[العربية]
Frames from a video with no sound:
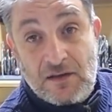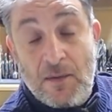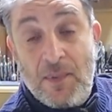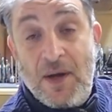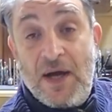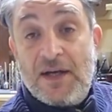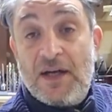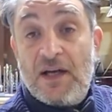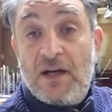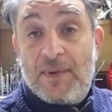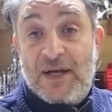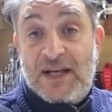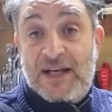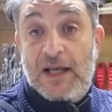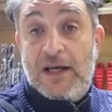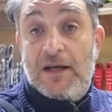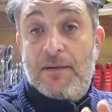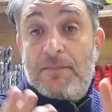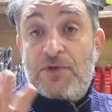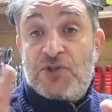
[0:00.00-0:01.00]
طبعا انا
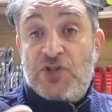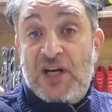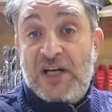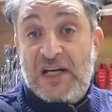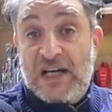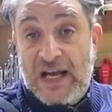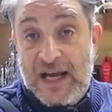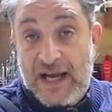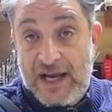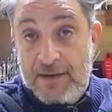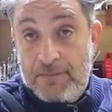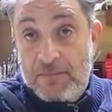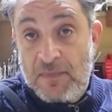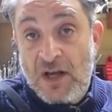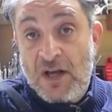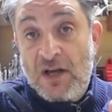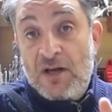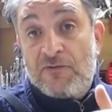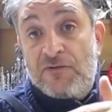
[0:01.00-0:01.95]
بتكلم بشكل عام